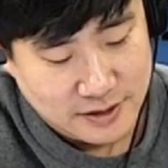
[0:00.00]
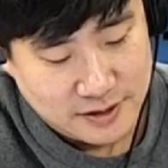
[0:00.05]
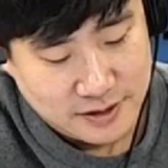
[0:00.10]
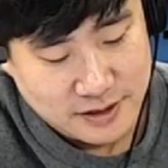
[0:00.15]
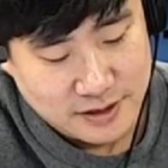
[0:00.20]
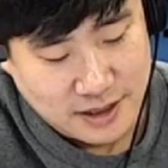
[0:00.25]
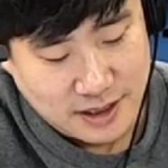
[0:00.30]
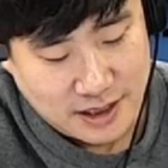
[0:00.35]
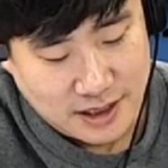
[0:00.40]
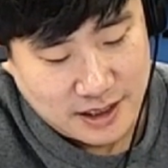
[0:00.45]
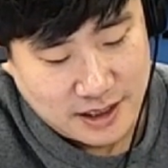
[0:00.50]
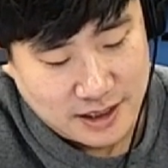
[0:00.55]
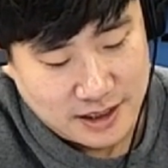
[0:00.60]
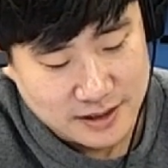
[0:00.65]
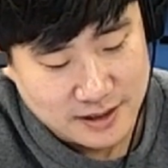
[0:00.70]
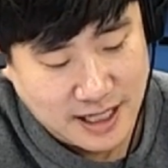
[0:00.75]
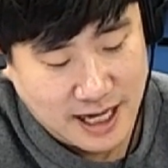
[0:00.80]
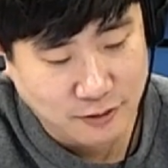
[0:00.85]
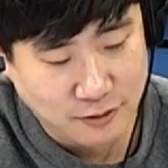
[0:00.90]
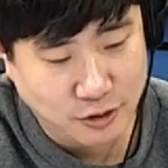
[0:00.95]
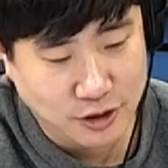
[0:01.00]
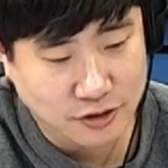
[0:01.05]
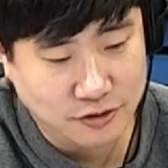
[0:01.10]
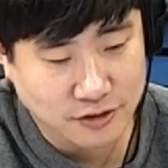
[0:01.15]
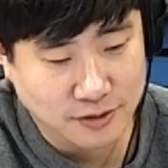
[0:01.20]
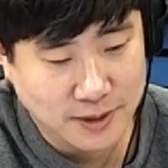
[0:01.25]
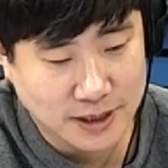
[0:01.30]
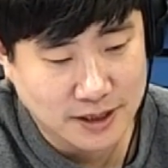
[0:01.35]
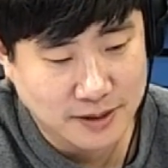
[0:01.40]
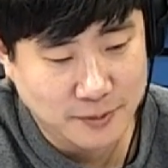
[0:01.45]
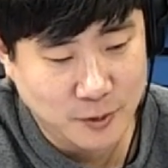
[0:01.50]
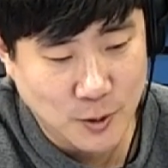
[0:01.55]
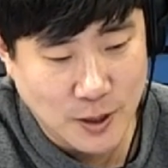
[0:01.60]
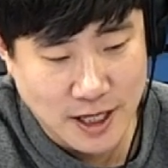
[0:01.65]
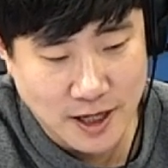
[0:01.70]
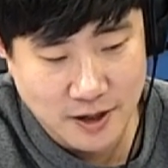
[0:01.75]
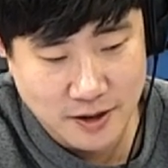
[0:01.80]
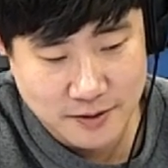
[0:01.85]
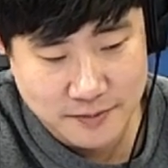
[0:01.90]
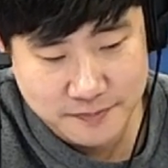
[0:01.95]
자 4916님한테
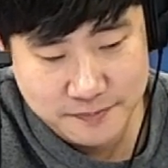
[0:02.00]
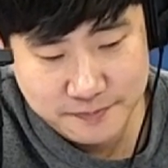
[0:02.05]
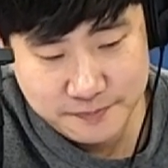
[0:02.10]
해볼까요?